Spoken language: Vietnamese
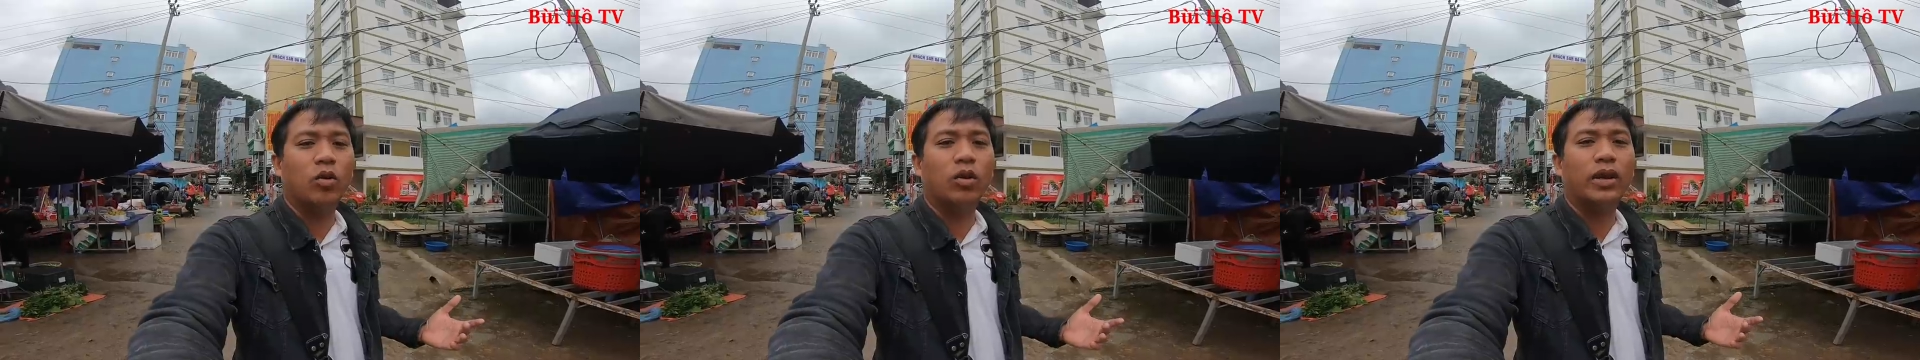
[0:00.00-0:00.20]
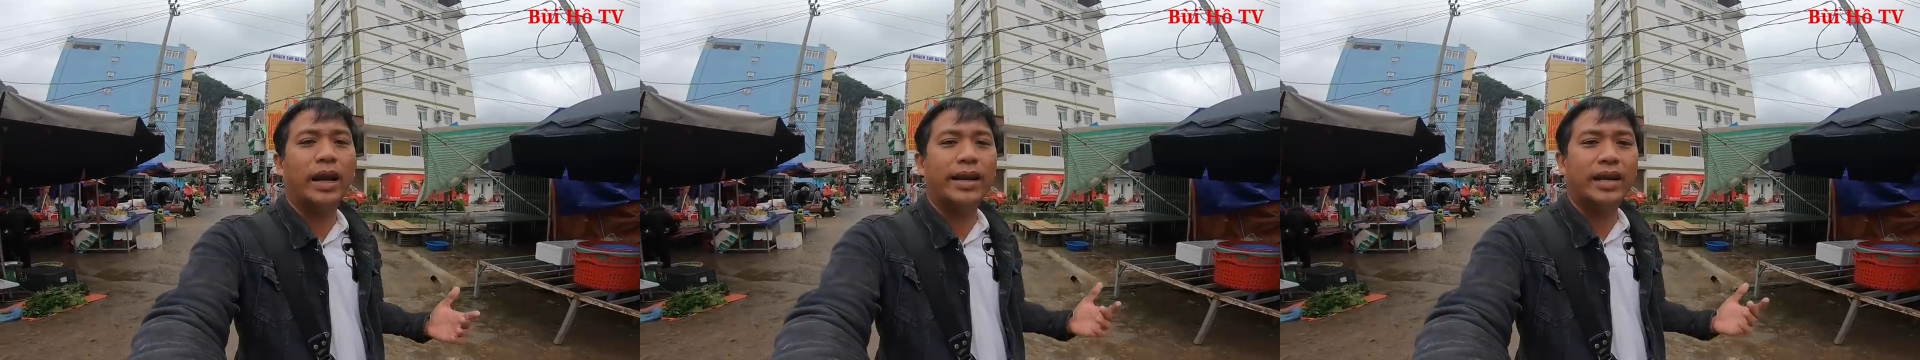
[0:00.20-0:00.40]

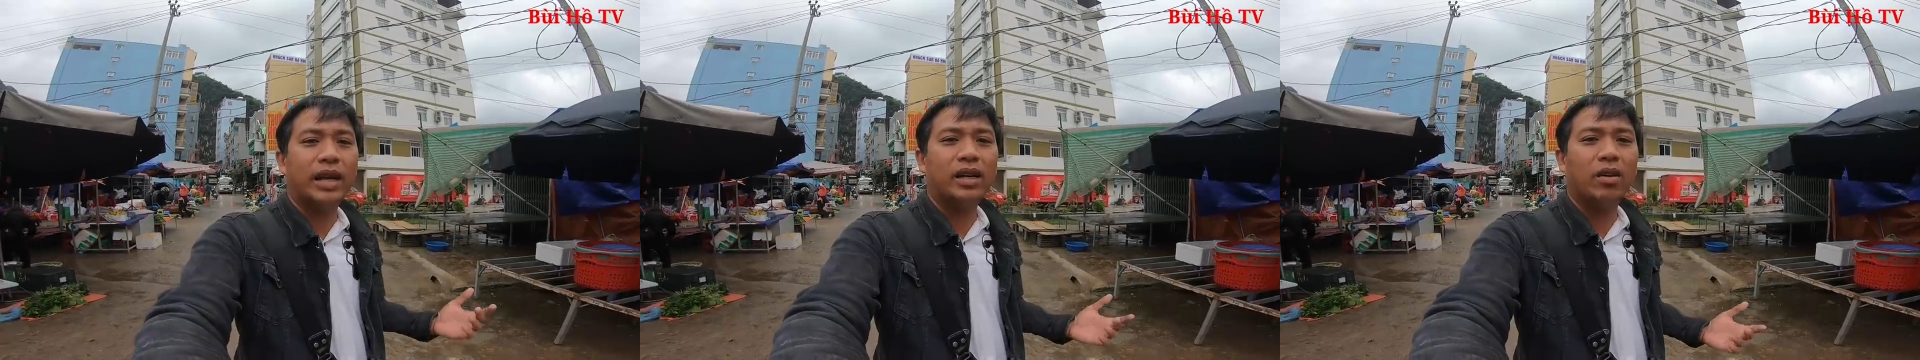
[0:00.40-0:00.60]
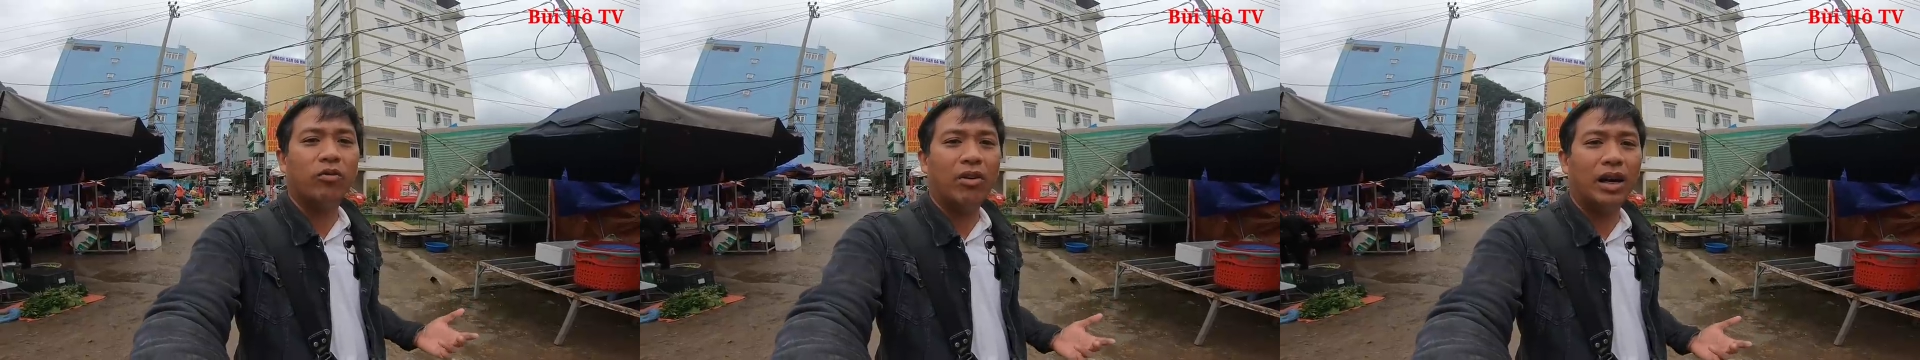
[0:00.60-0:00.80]
của thị
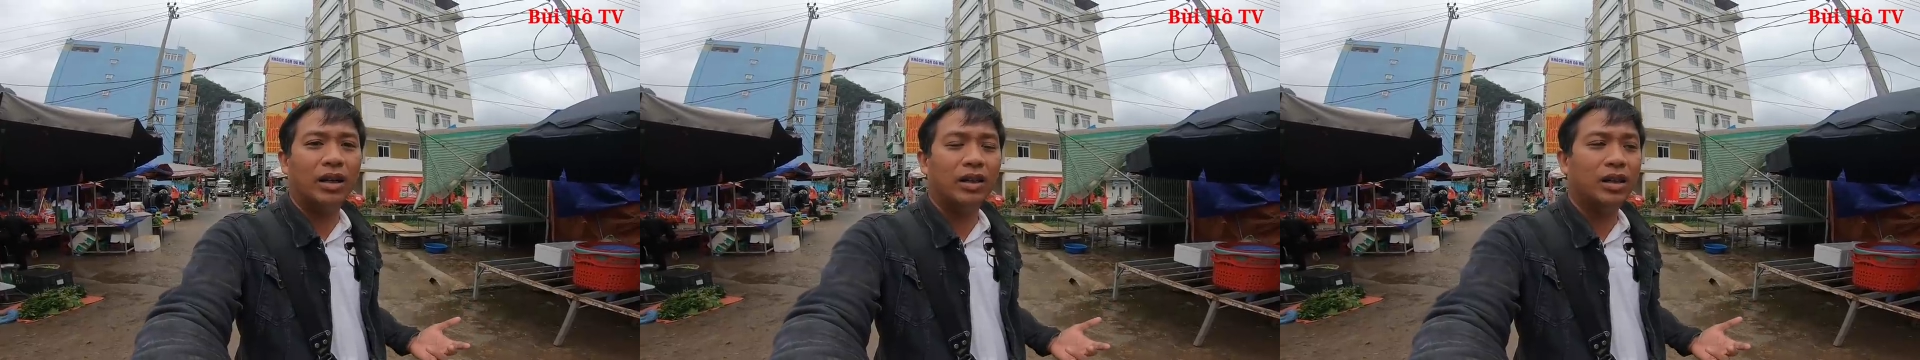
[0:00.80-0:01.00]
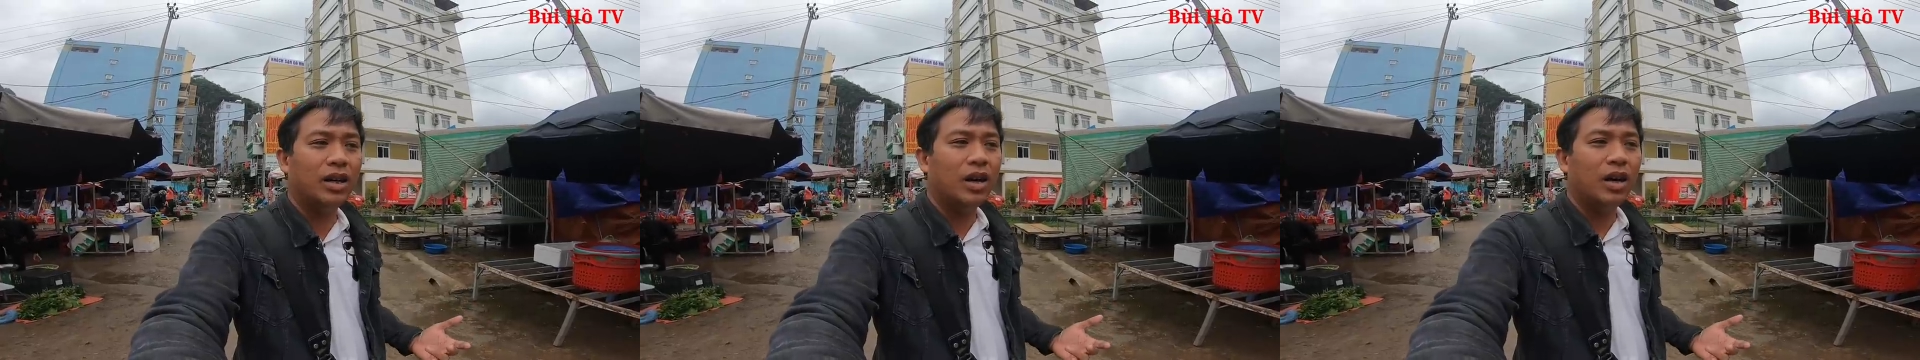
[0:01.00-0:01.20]
trấn Đồng Vân
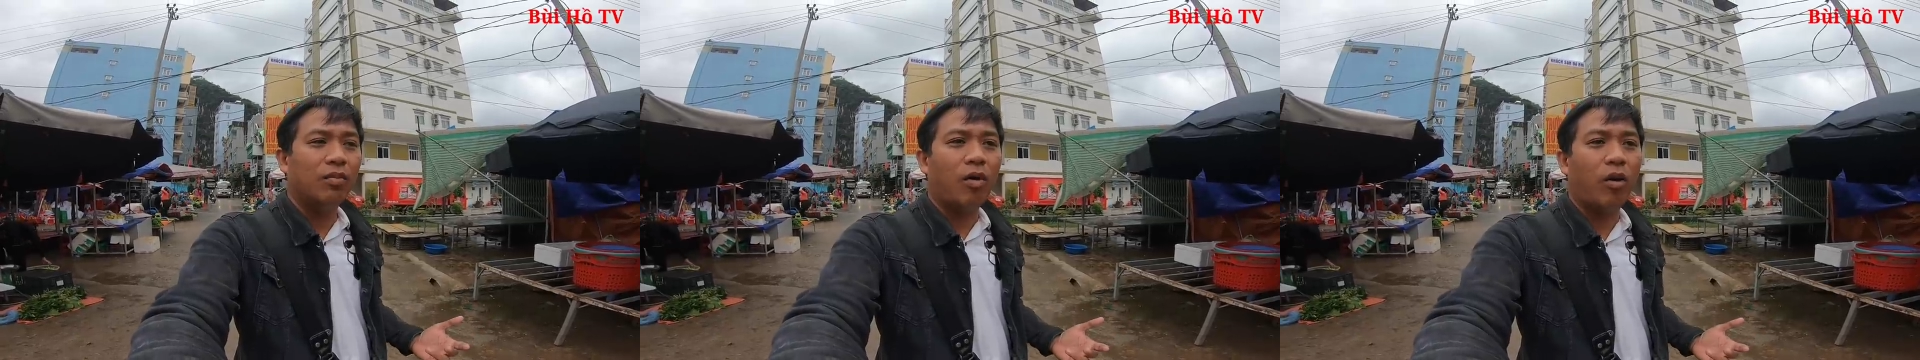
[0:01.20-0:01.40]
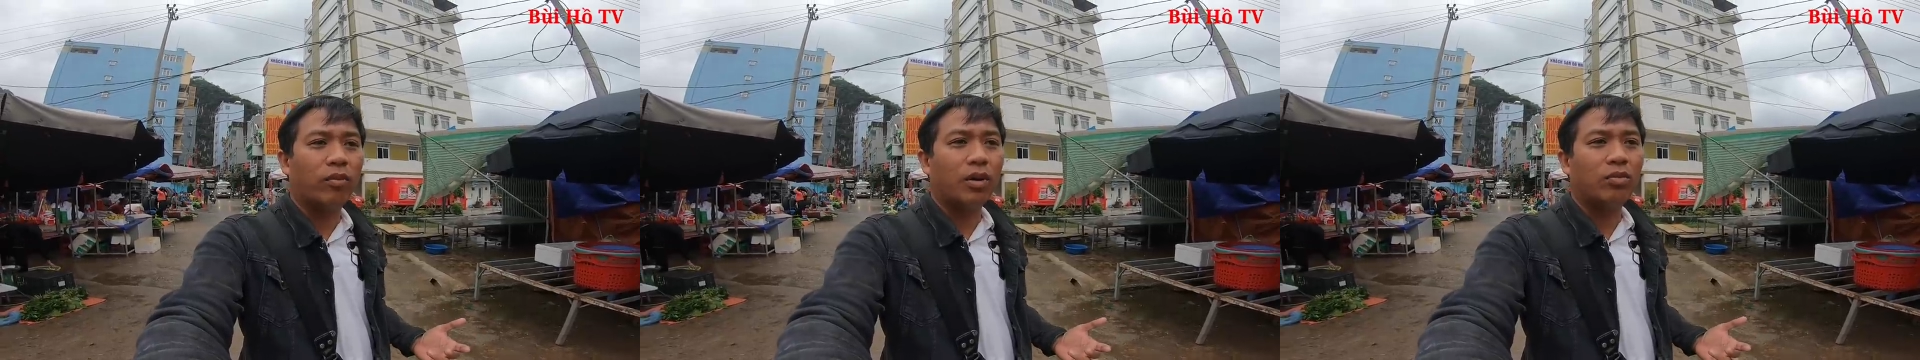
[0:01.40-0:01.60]

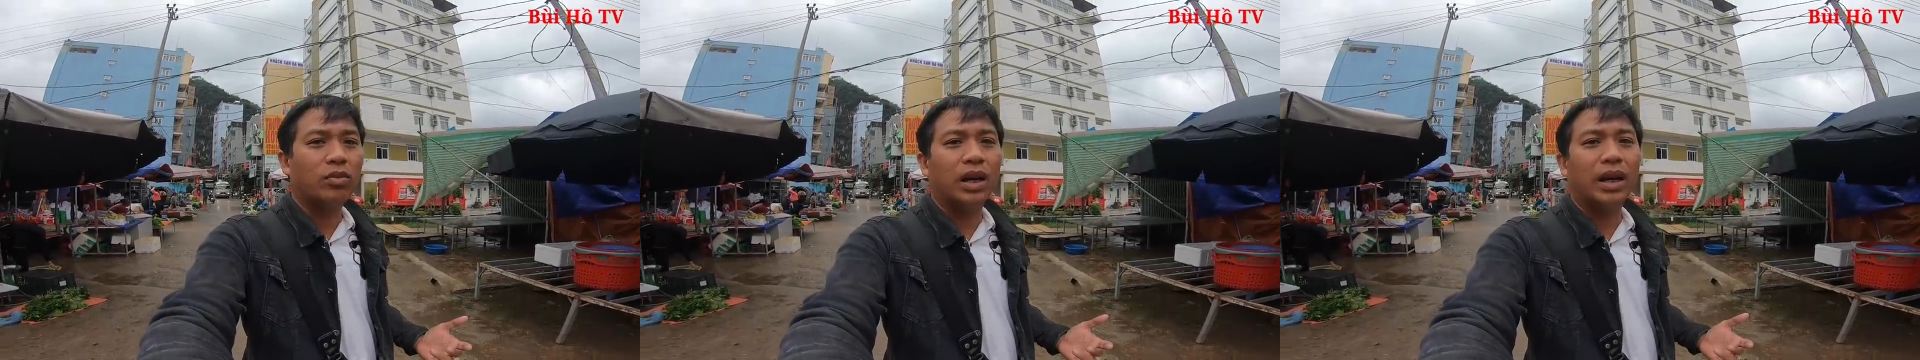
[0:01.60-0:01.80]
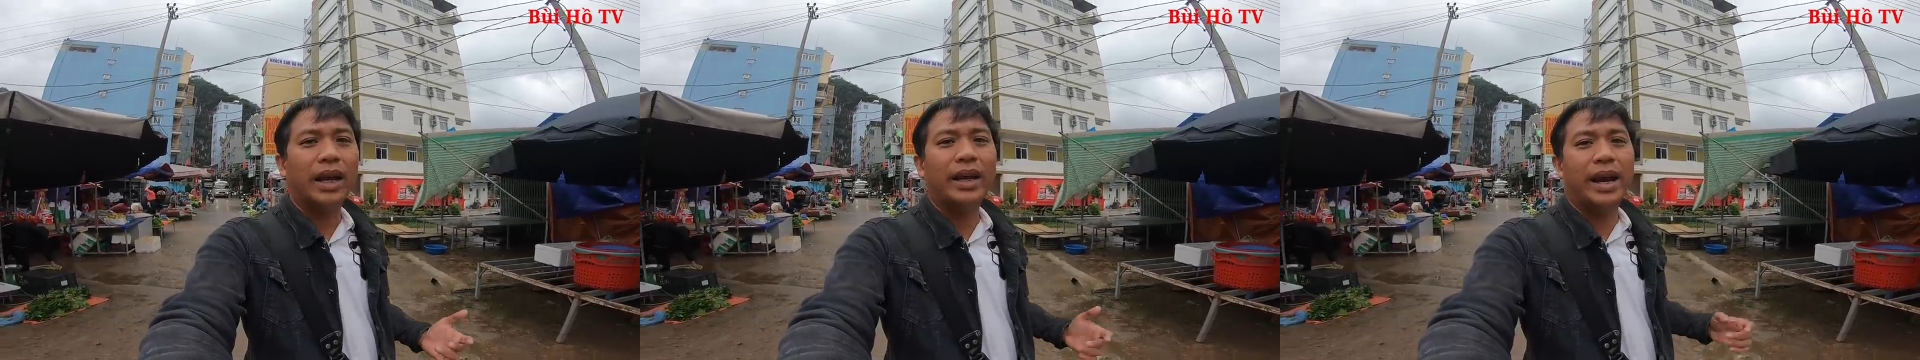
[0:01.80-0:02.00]
một trong
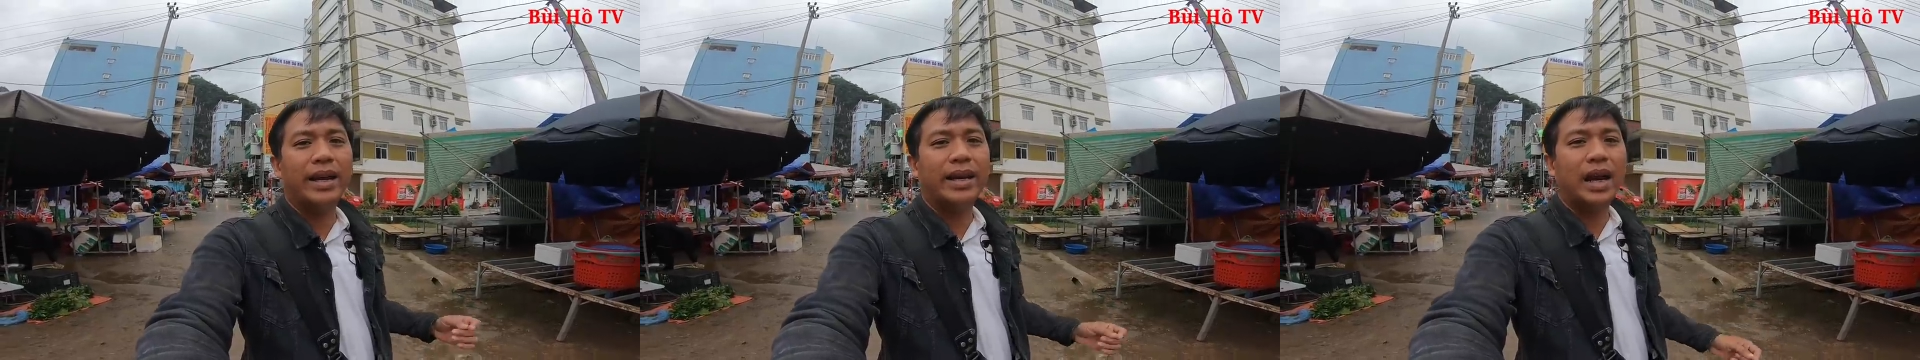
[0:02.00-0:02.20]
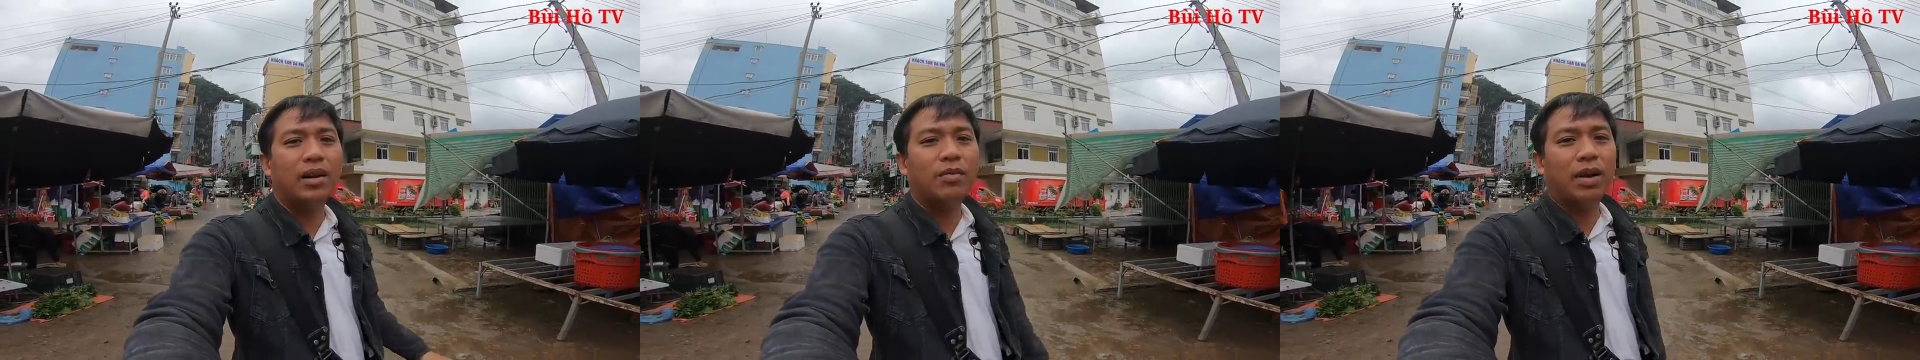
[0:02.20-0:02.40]
những cái thị trấn